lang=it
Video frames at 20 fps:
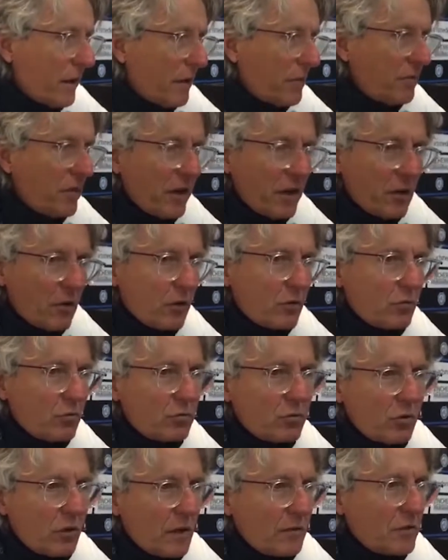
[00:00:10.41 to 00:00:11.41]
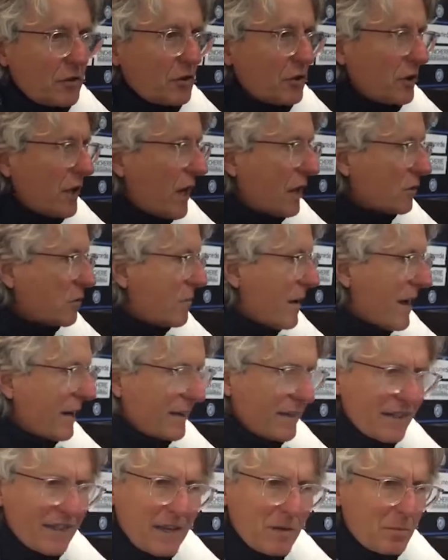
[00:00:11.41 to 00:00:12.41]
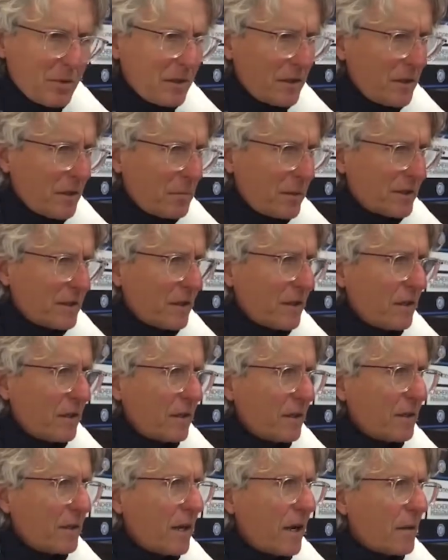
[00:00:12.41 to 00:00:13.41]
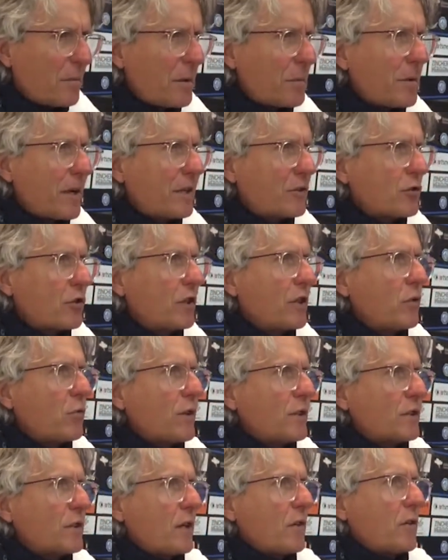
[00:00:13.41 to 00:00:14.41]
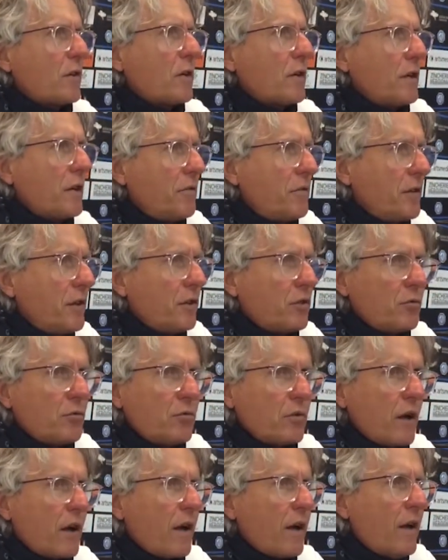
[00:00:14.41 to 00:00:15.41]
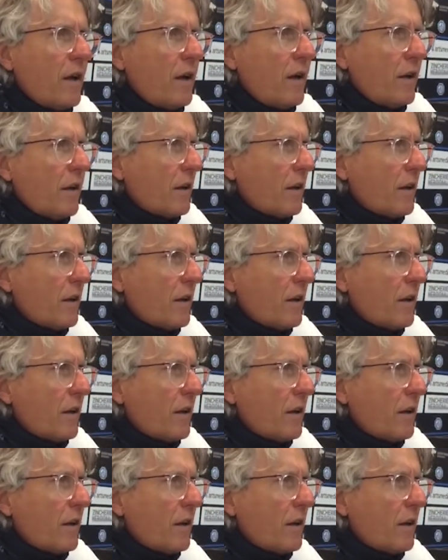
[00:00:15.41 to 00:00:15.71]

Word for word: è vero, è tutto ravvicinato, ma anche nella, pre eh, pre nella eh, preparazione di questa rifinitura,